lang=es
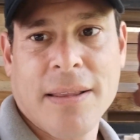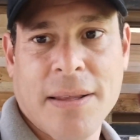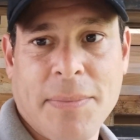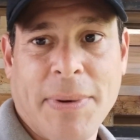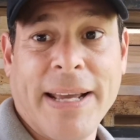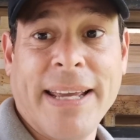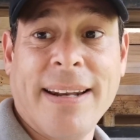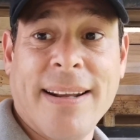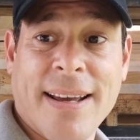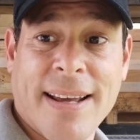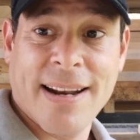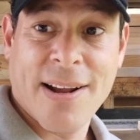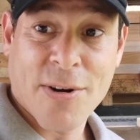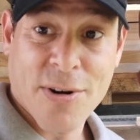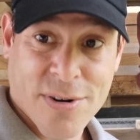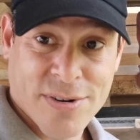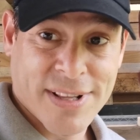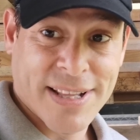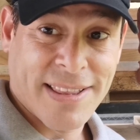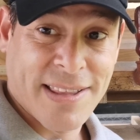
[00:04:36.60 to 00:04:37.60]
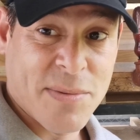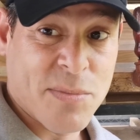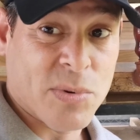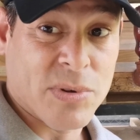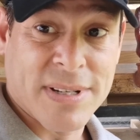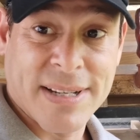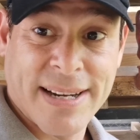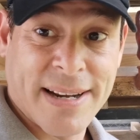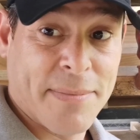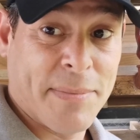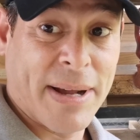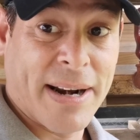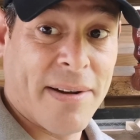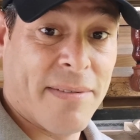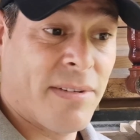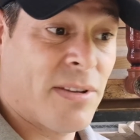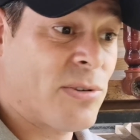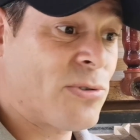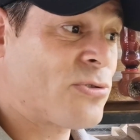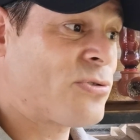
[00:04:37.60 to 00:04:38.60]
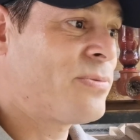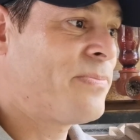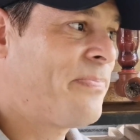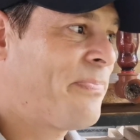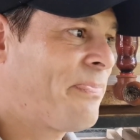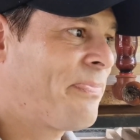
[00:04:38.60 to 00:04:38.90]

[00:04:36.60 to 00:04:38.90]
¿Te imaginas el ahorro de tiempo? Sería maravilloso.